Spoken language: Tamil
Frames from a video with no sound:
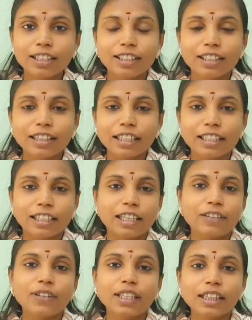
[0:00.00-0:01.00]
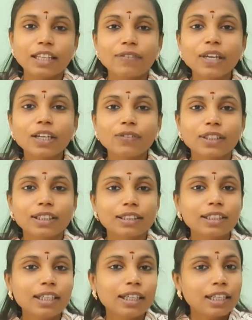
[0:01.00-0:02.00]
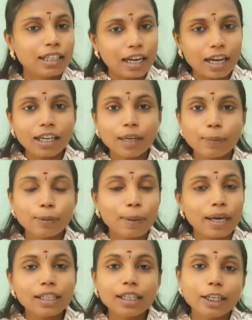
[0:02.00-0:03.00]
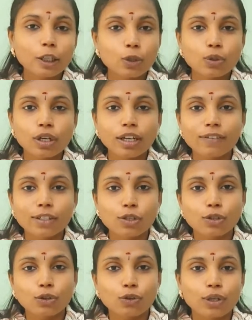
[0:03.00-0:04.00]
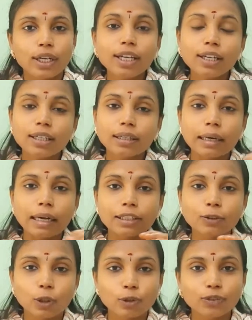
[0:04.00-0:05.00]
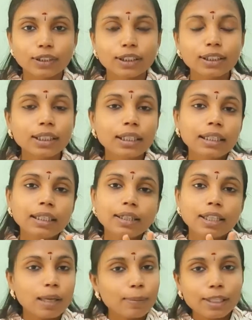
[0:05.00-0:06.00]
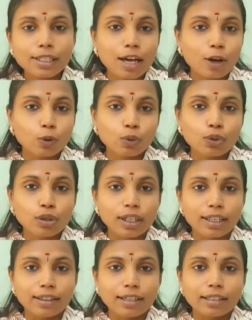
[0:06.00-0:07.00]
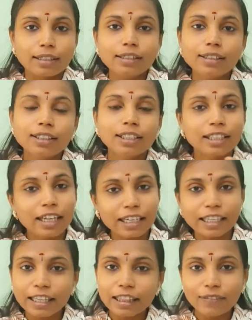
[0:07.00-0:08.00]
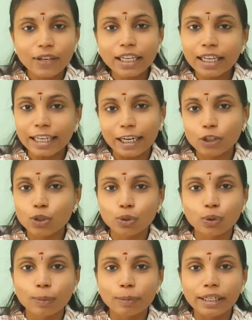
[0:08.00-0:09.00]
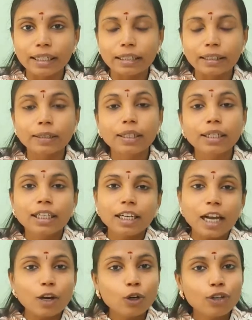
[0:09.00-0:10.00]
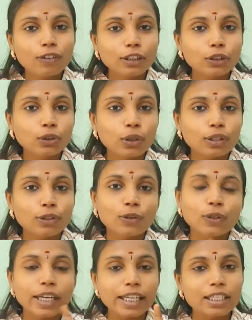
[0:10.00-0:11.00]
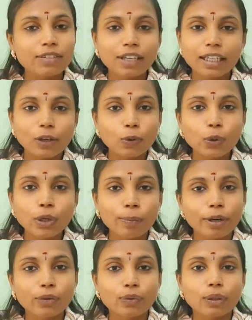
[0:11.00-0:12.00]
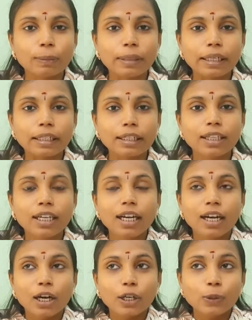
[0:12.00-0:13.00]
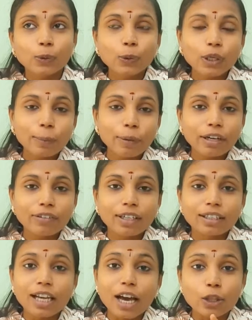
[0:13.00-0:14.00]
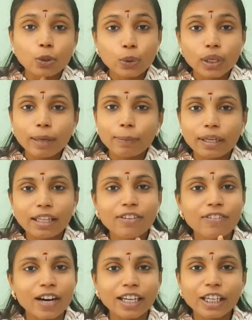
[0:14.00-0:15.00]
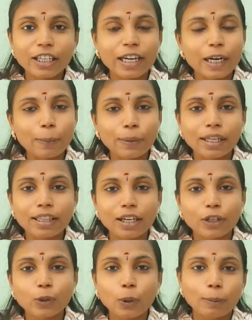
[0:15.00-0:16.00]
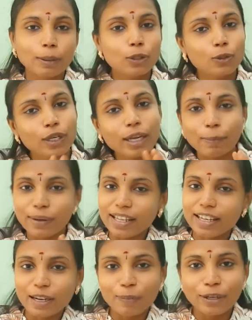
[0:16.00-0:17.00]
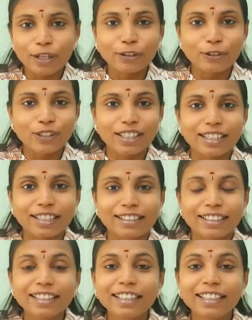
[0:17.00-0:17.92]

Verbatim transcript: இந்த தடவை இந்த வீக் வந்து நாங்கள் இப்போ பால்கார்ட்ட சொல்லி வச்சுருந்தோம்ல அது அவங்க வந்து த்ரீ மந்த்ஸ் ஆகும்னு சொல்லியிருந்தாங்க கரெக்டாக இந்த வீக்கில் கிடச்சிடும் அப்படின்னாங்க நாங்களும் வந்து சொன்னோம் நெக்ஸ்ட் வீக் நாங்கள் ஊருக்கு போயிடுவோம் அப்படின்ட்டு அவங்க ஊருக்கு போயிடுவாங்களா அதுக்குள்ளே எப்படியாவது வாங்கி ரெடி பண்ணி தரணும் அப்படின்னு சொல்லி எப்படியாவது ரெடி பண்ணி கொடுத்துட்டாங்க